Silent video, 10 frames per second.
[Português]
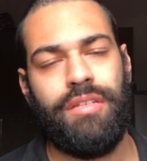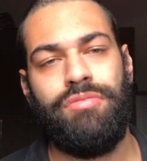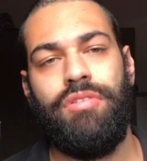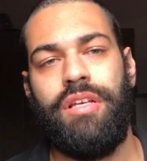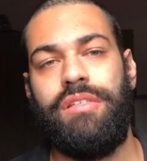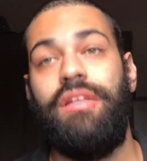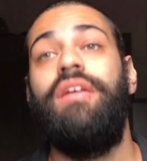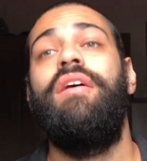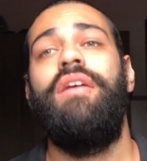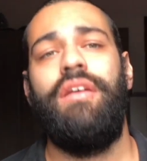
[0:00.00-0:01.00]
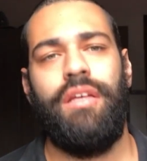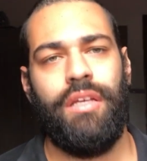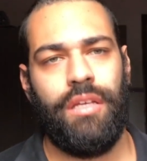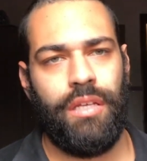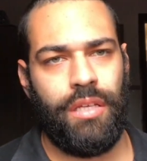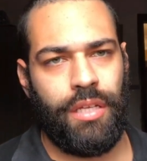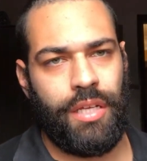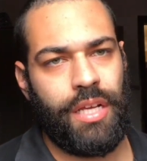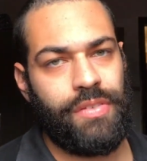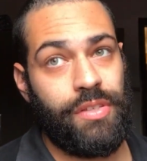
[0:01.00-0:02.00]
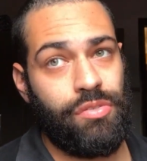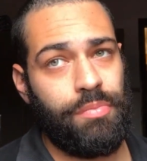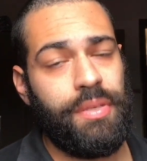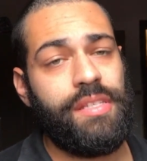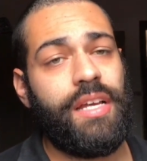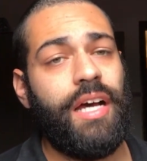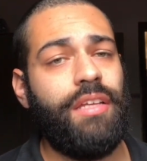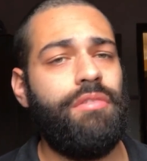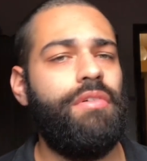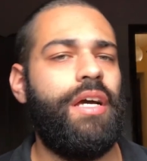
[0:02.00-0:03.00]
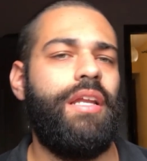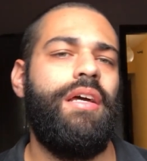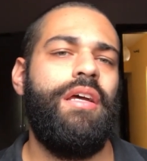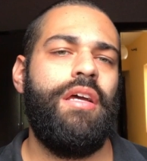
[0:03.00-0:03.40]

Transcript: nas costas e às vezes subir escada com ela.